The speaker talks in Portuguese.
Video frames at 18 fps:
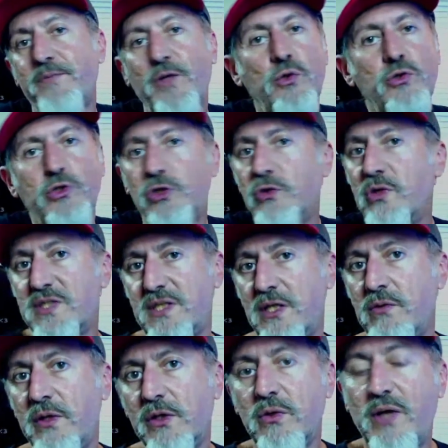continua sendo
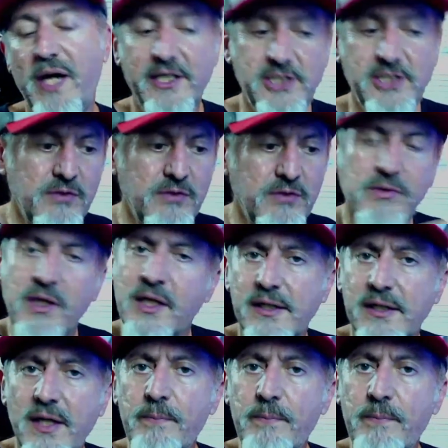uma Ducati. Então
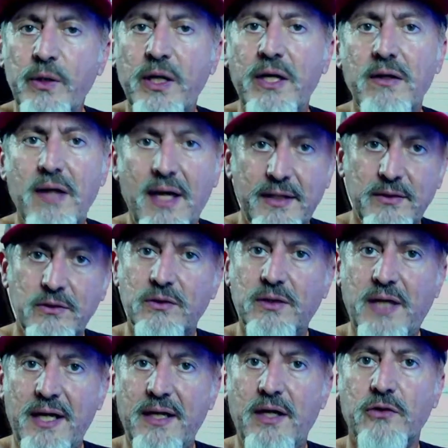dá um pulinho lá no
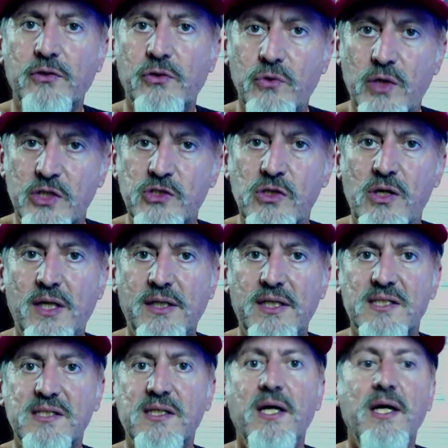canal do Duas
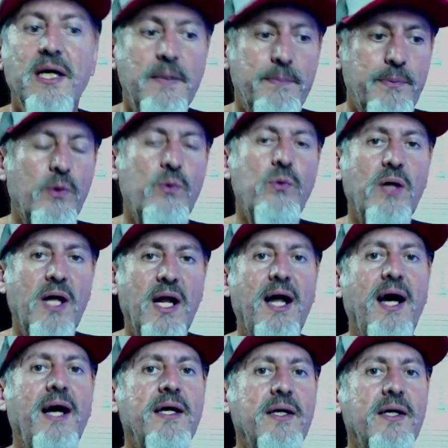Rodas e procura
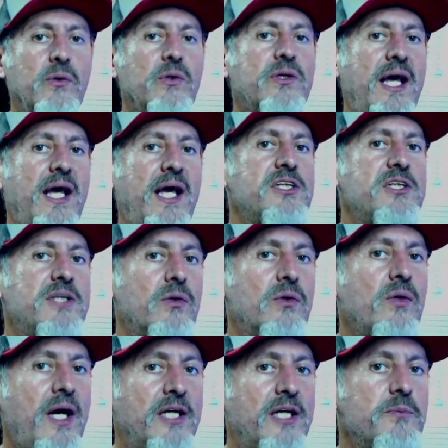lá o teste da
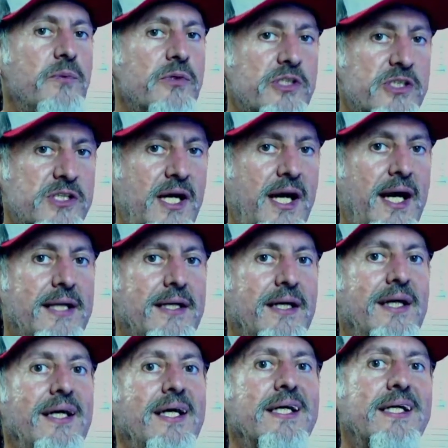Ducati Multistrada
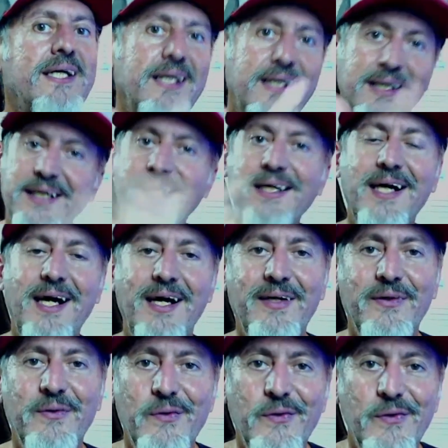que
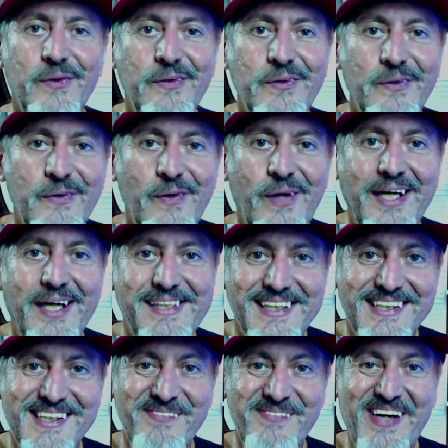o, o Guga Dias
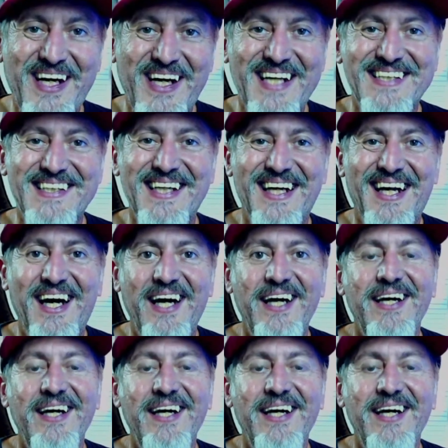aparece lá